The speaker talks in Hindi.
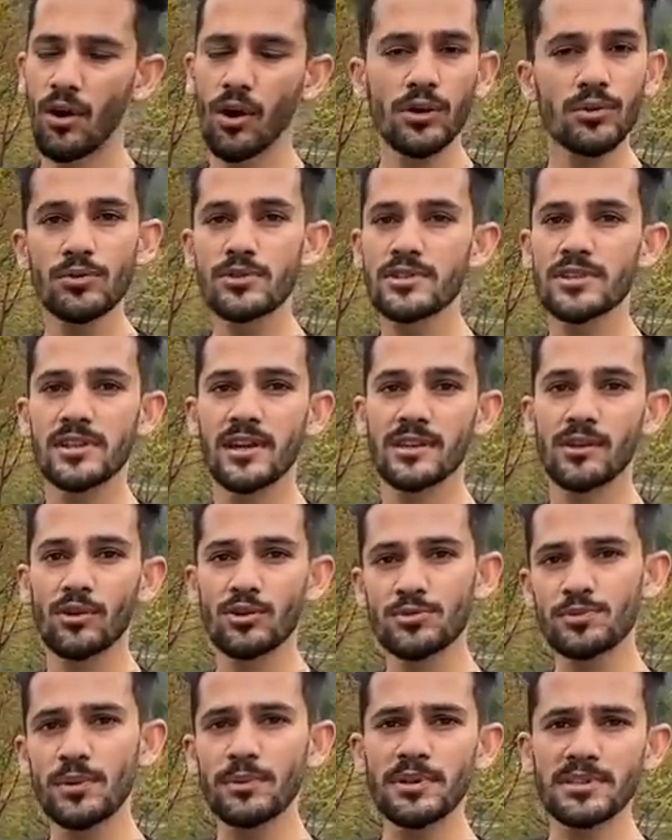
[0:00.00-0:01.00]
और कुछ नहीं आता और
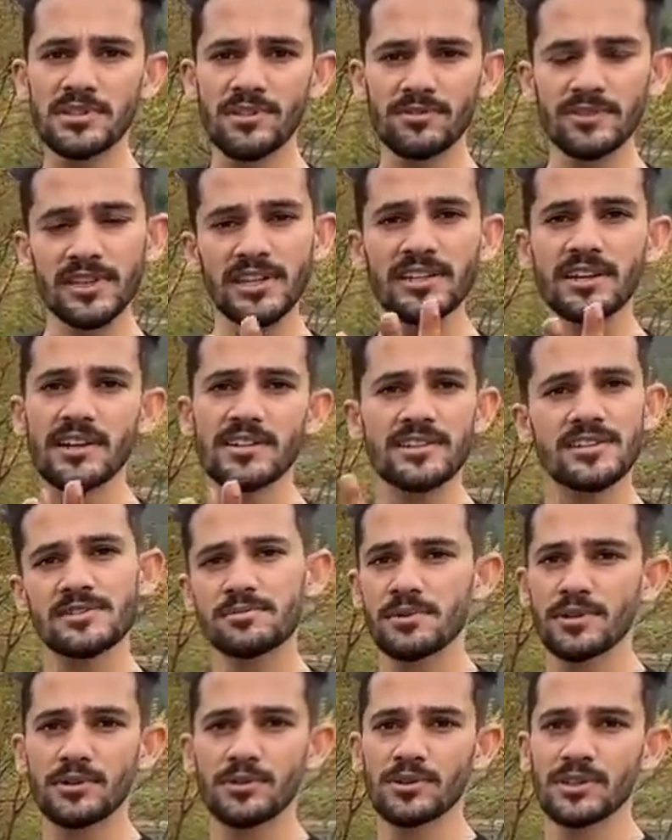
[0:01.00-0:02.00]
उसमें भी सिर्फ तीन
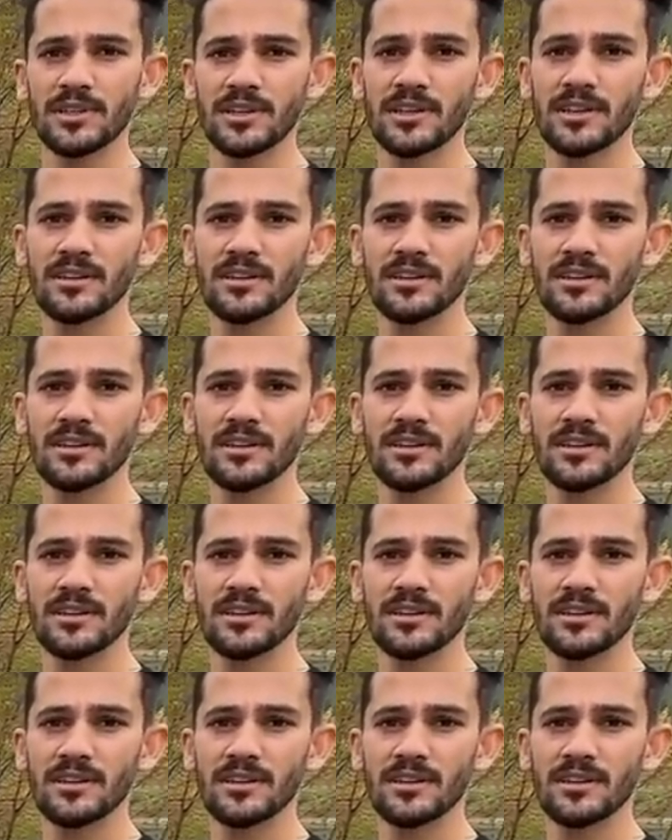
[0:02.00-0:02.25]
एडजस्टमेंट होती है